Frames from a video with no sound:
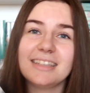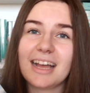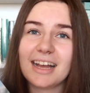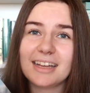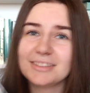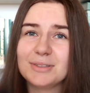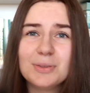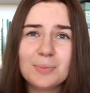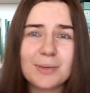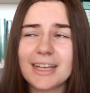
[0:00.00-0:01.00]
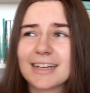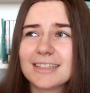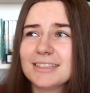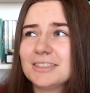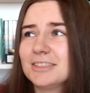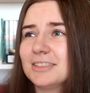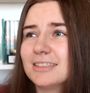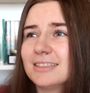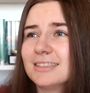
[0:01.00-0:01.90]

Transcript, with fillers: na ślub jakiś, czy